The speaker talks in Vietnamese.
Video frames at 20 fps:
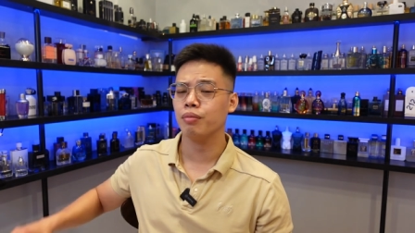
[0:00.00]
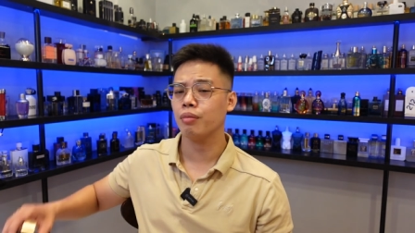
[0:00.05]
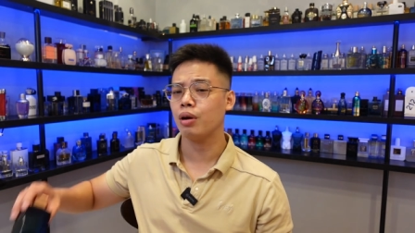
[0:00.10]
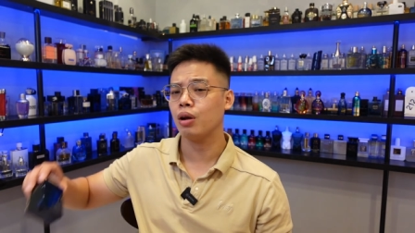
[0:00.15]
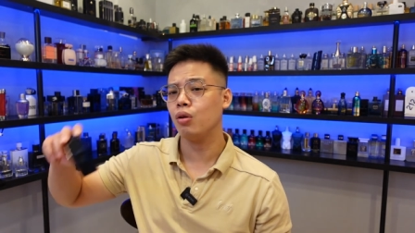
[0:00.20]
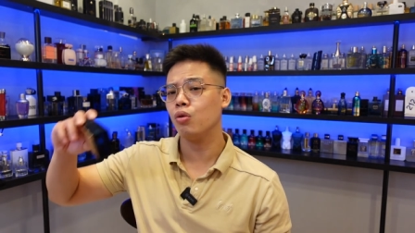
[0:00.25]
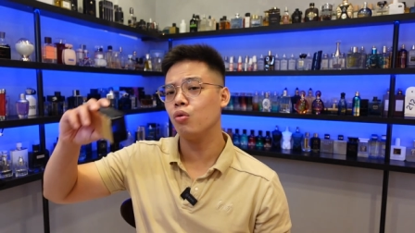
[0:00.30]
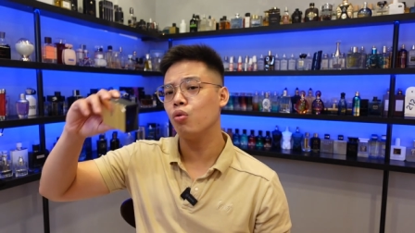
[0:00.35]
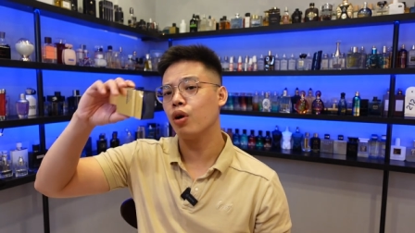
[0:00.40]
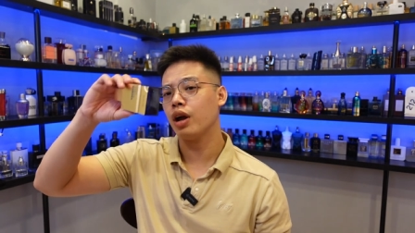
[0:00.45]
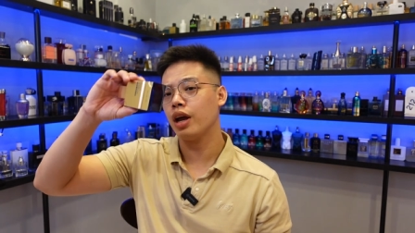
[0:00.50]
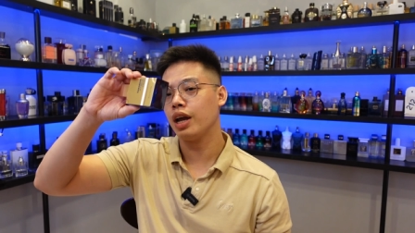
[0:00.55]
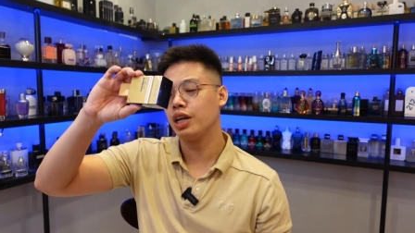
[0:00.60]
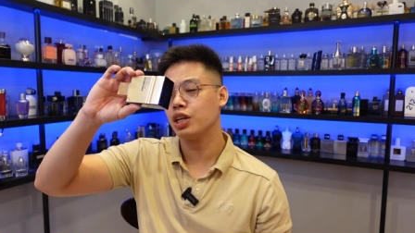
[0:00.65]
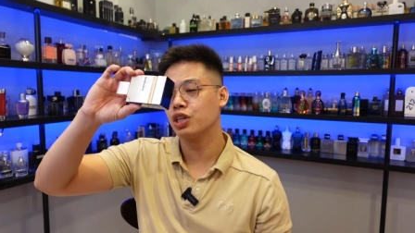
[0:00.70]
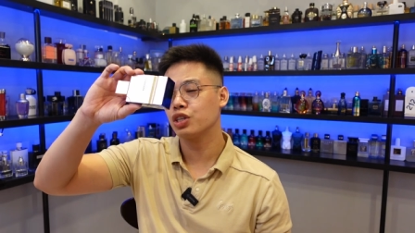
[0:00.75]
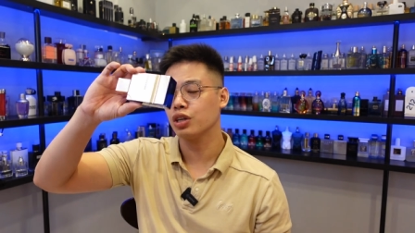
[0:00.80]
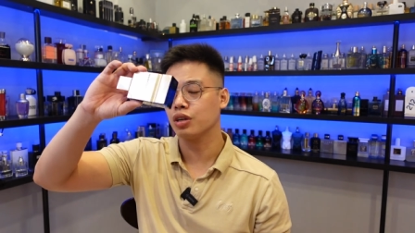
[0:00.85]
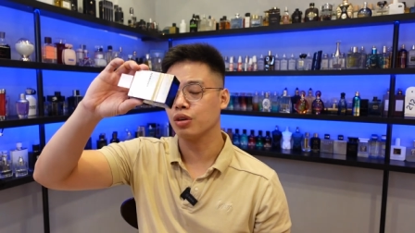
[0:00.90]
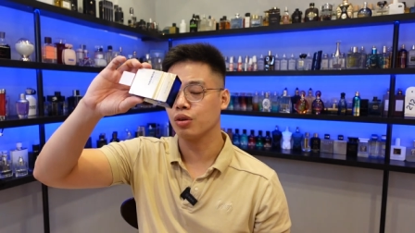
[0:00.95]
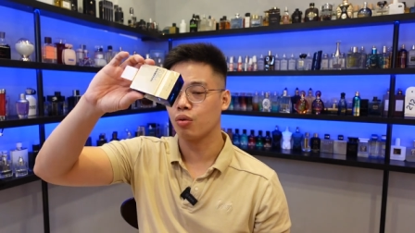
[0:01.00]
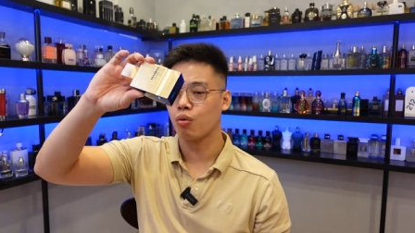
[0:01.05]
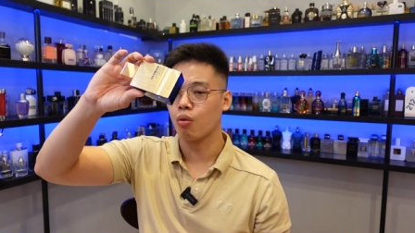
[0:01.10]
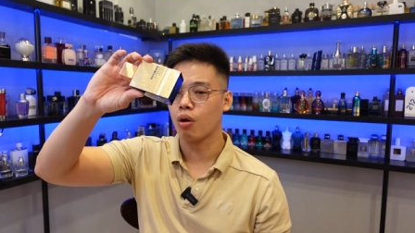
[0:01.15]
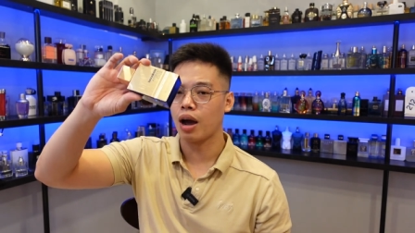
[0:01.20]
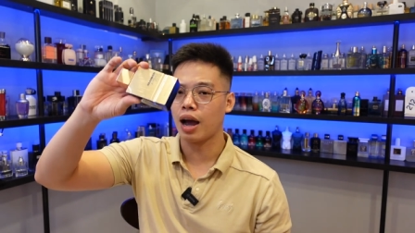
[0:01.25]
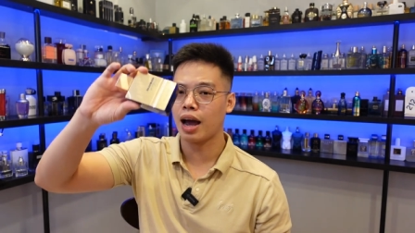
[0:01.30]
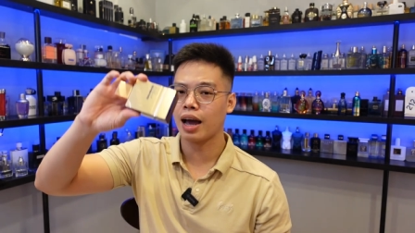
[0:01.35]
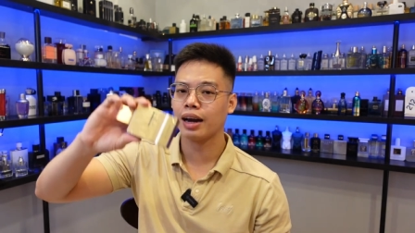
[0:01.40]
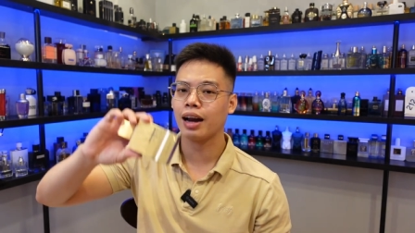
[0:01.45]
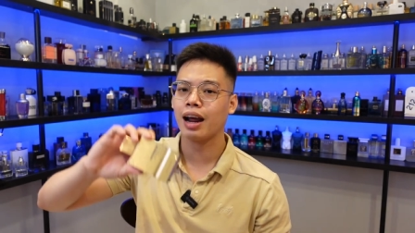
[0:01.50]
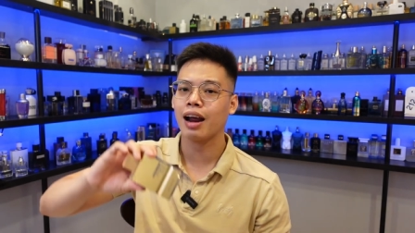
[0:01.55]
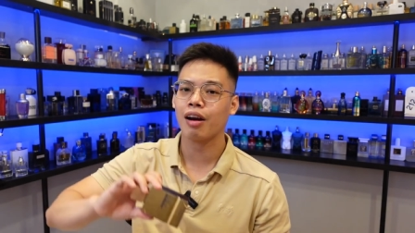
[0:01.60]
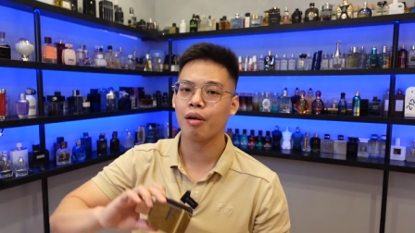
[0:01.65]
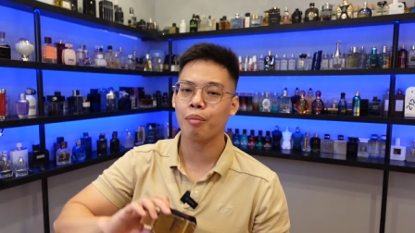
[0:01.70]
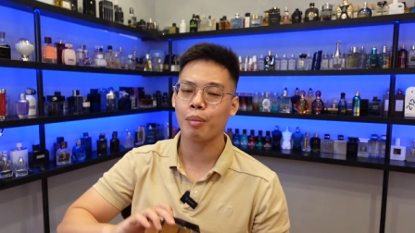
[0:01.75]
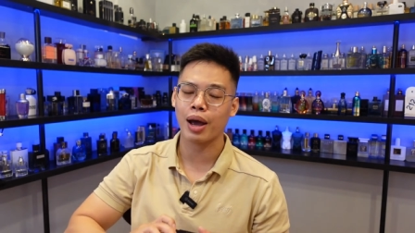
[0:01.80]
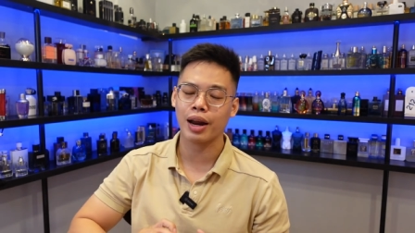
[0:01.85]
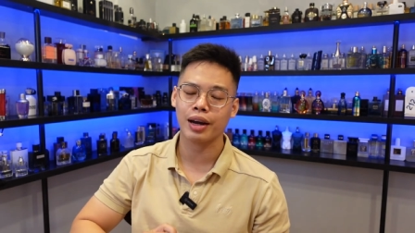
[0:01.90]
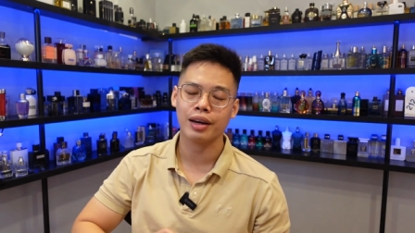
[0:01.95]
Blue Edition của An
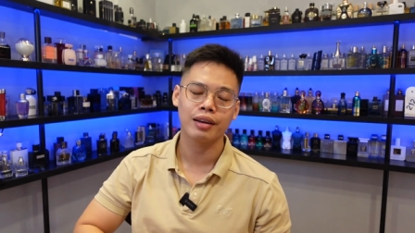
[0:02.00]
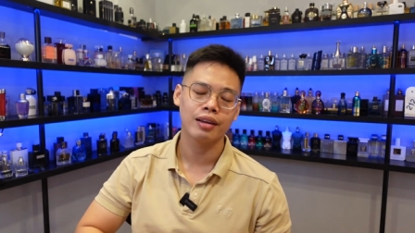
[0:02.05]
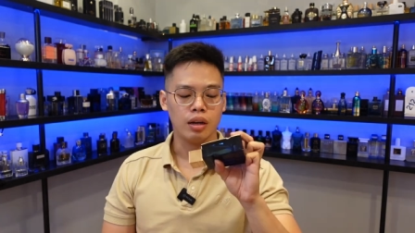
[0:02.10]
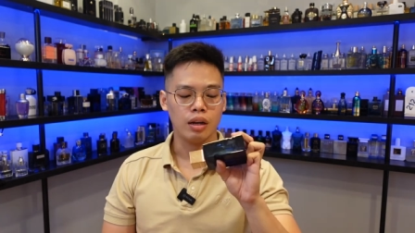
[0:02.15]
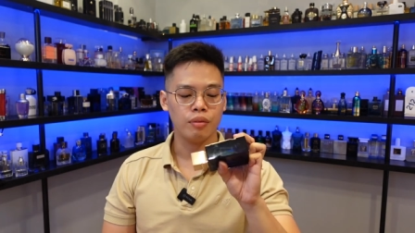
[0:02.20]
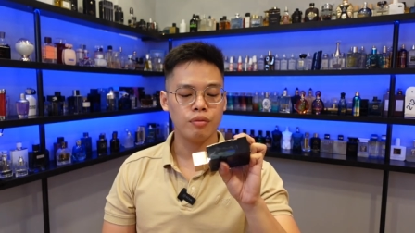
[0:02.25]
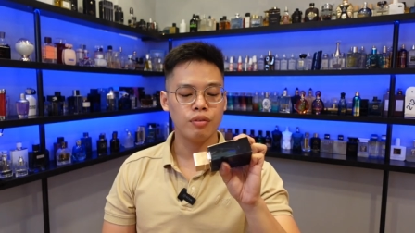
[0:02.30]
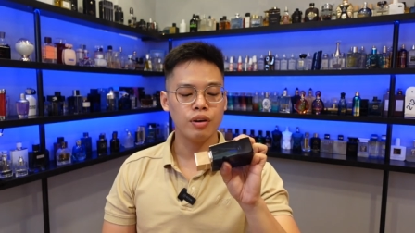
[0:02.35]
Haraman à,